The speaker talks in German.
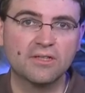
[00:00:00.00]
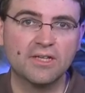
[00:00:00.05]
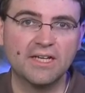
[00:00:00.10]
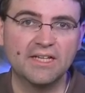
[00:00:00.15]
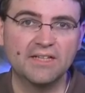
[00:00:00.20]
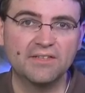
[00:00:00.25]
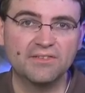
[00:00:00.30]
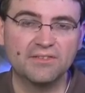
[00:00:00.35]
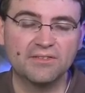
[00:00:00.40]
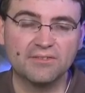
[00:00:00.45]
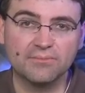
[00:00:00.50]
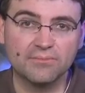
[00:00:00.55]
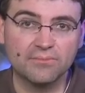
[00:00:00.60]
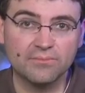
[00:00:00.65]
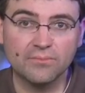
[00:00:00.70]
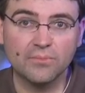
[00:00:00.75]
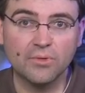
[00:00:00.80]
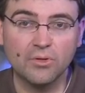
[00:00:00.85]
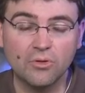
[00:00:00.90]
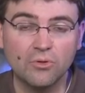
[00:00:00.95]
als
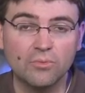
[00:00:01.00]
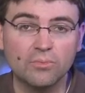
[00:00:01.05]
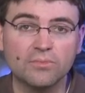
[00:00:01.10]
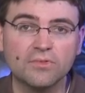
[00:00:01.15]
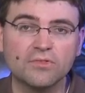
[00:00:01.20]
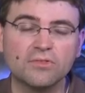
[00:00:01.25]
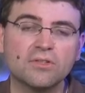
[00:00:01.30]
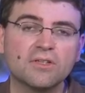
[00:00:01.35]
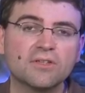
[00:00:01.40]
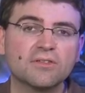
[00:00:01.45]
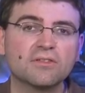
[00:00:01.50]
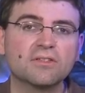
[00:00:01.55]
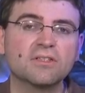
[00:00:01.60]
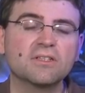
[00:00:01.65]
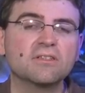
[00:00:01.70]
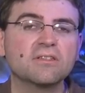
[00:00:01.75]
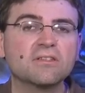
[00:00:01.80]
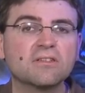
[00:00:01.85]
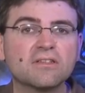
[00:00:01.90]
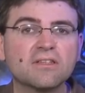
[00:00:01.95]
Open Source
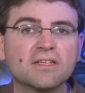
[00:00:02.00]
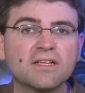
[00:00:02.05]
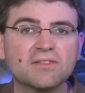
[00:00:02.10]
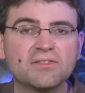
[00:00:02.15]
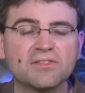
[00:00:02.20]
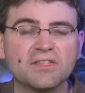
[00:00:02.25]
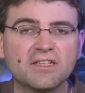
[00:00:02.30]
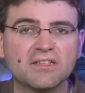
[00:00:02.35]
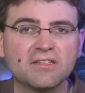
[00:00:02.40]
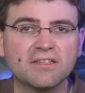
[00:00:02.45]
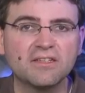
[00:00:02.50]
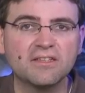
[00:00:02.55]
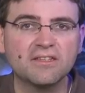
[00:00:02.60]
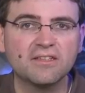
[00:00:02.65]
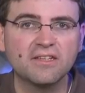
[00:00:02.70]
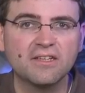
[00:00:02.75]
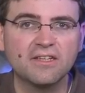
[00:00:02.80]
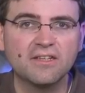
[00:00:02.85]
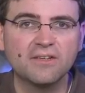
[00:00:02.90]
dann tatsächlich.